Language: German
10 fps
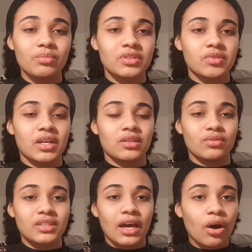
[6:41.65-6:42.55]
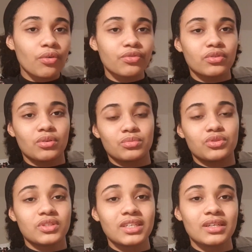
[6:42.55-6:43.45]
Deswegen hat er uns aufgenommen zu
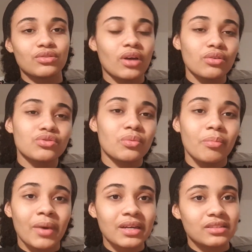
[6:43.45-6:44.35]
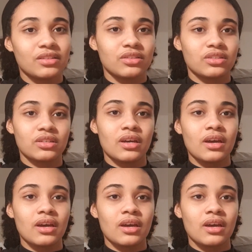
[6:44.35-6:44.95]
sich und automatisch,